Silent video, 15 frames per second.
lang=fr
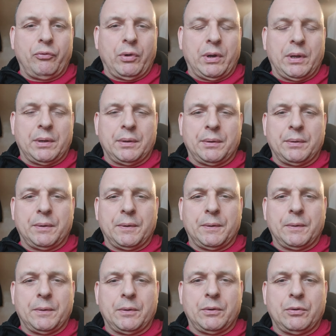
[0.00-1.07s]
voilà,
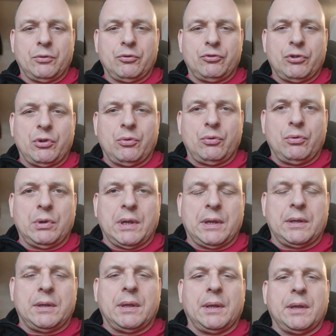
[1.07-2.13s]
j'ai eu
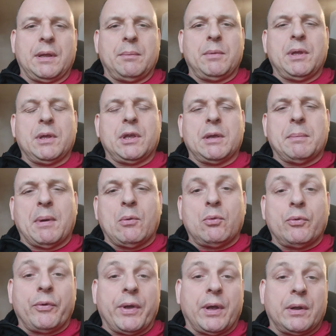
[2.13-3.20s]
l'aide d'un ami qui m'a
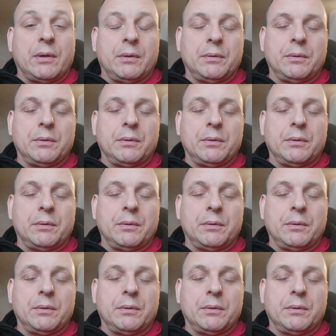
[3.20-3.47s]
ouvert